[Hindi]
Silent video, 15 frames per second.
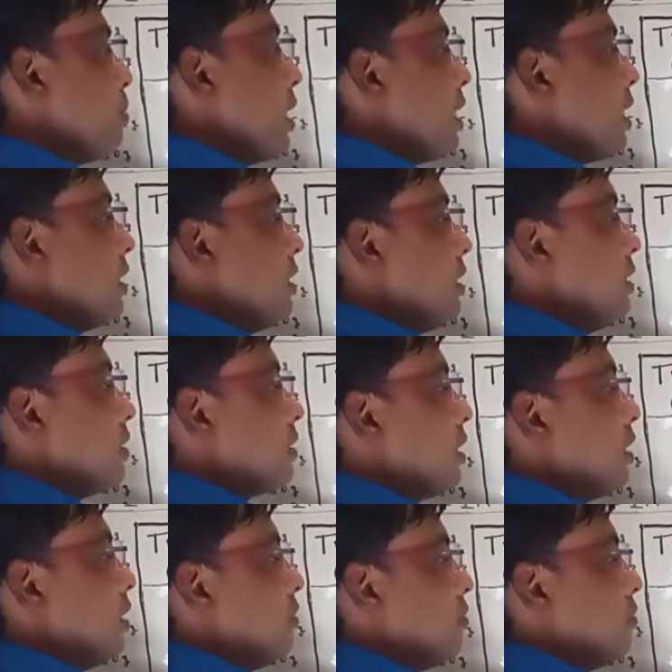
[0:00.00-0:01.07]
बाई
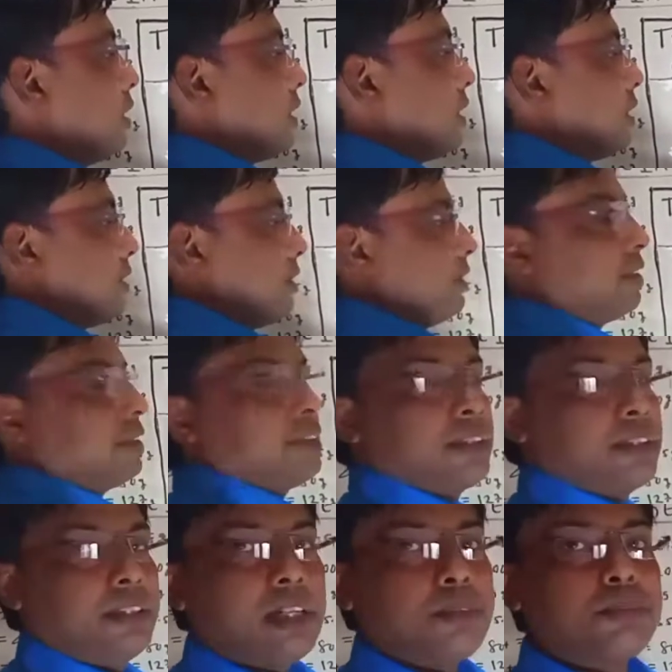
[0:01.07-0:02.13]

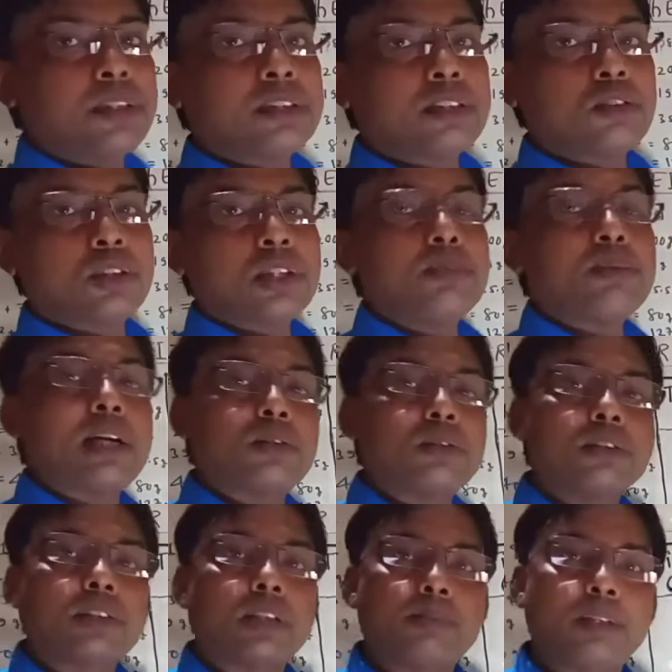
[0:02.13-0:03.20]
सल्फेट या फिर सोडियम हाइड्रोजन
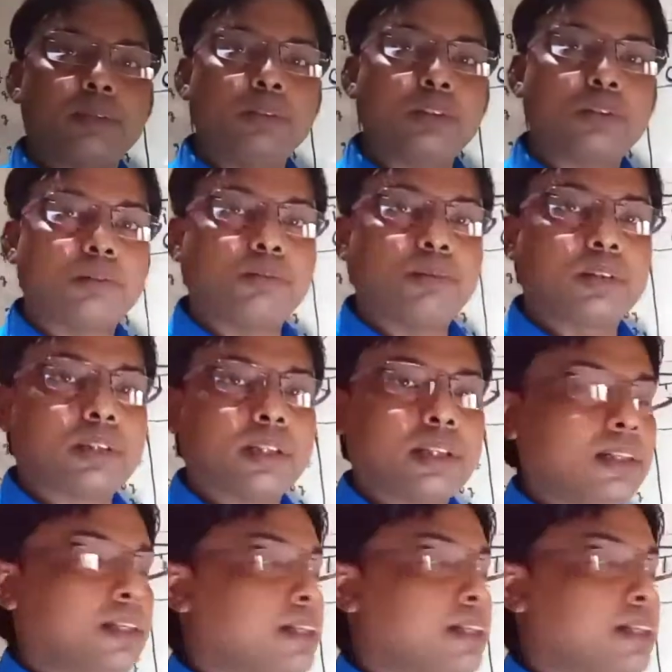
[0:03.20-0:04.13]
सल्फेट भी इसको बोलते हैं